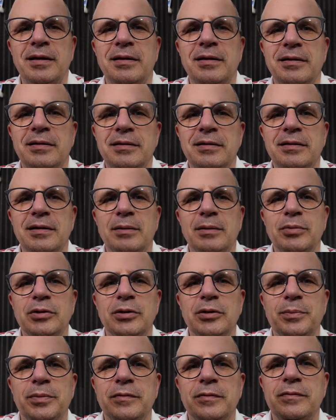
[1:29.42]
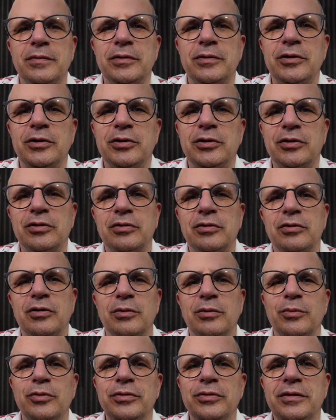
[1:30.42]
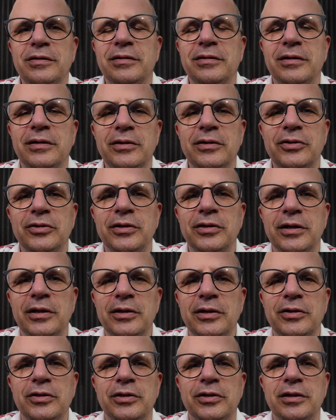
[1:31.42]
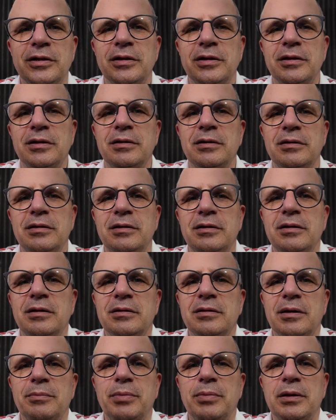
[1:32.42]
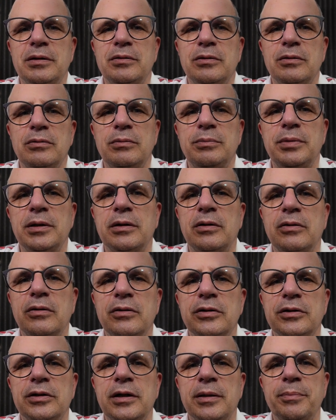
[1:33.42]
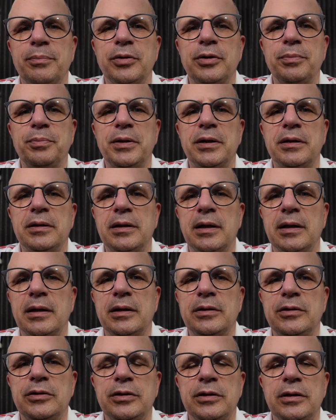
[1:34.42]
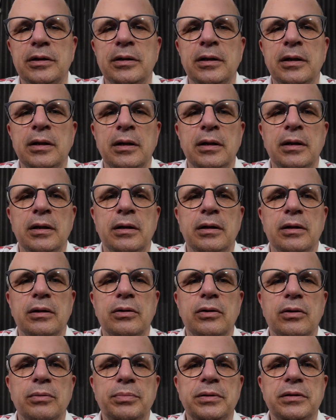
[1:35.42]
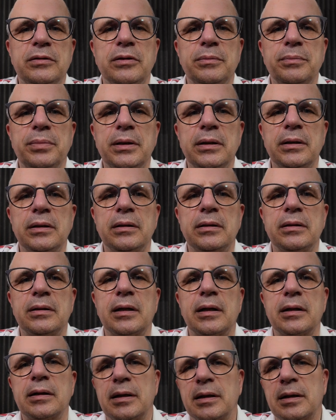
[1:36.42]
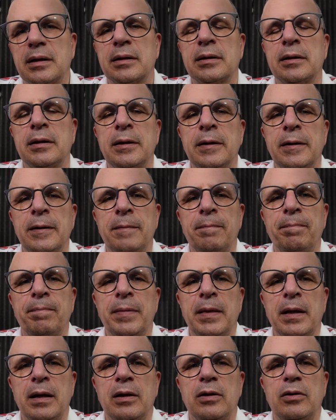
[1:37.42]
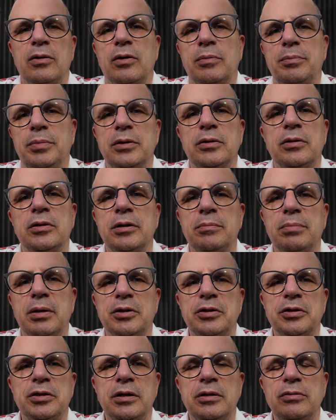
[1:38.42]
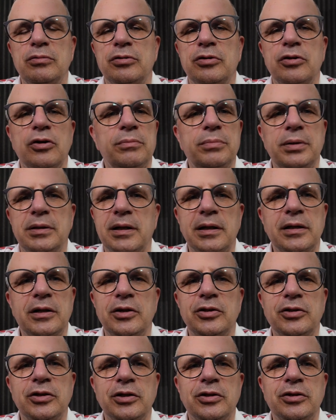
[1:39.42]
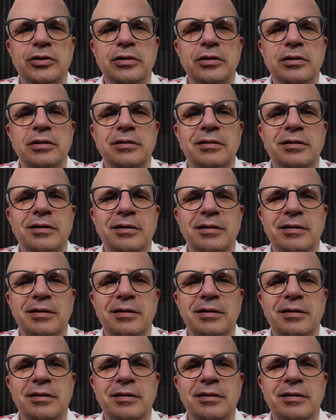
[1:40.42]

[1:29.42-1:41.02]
y, jakby to powiedzieć komunistycznej, że nie za bardzo lubię kogoś tam podpierdalać, że robi sobie tak jak robi, no chyba, że już robi takie rzeczy